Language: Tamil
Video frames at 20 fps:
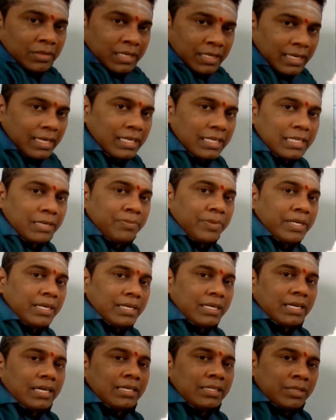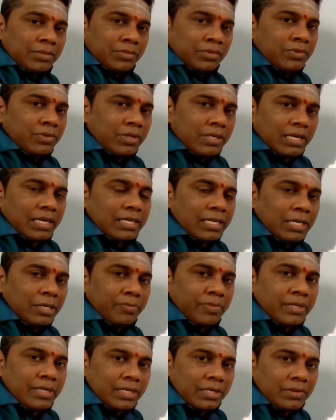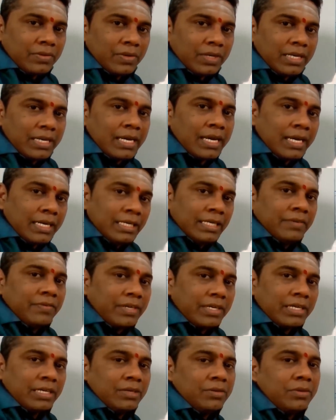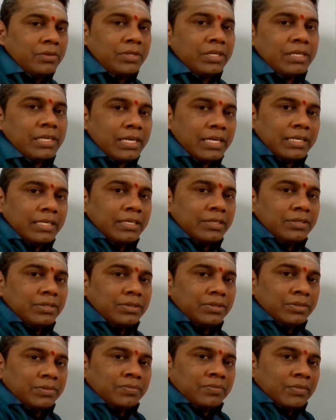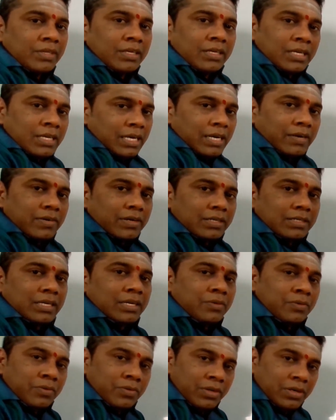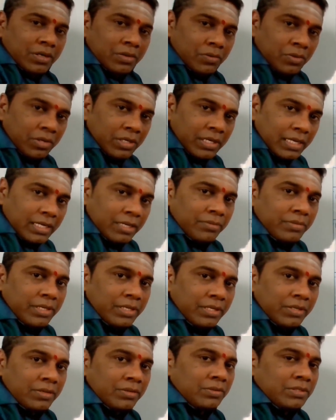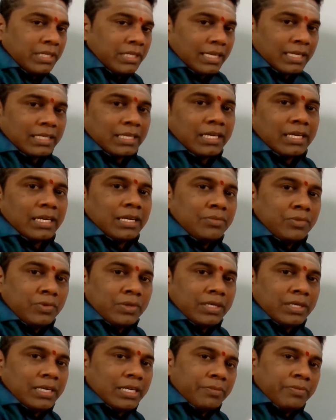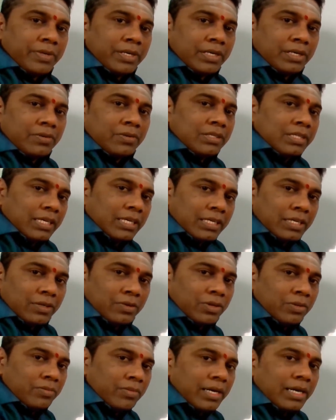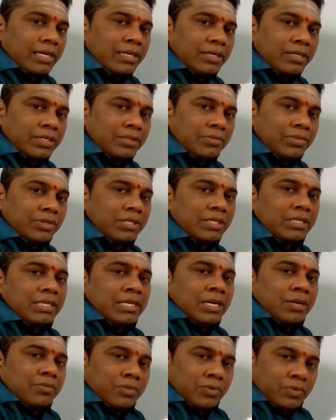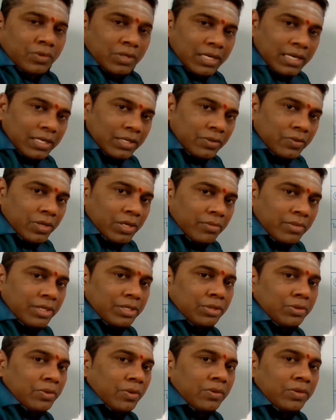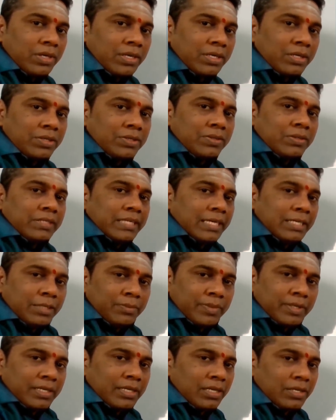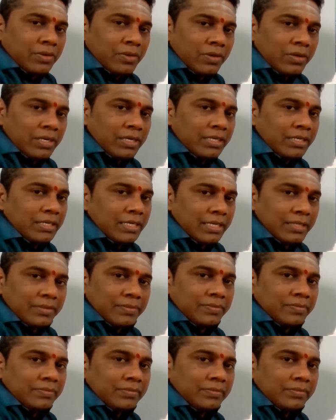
கணக்கு எப்படின்னா இந்த மூணு ஆறு எட்டு பன்னெண்டுக்குள்ளேயே இவர்கள் ஒட்டுக்காக இருந்துக்கணும் அவ்வளோதான் ஒன்று ஒரு கிரகம் இருக்கணும் சில இடத்துல எல்லாம் மூணு ஆறு எட்டு பன்னெண்டுக்குள் தங்களுக்குள் மாறி இருக்கும்போது மூணு ஆறுக்குள்ள மட்டும் கோள்கள் இருக்கும் எட்டு பன்னெண்டுல கோள்கள் இருக்காது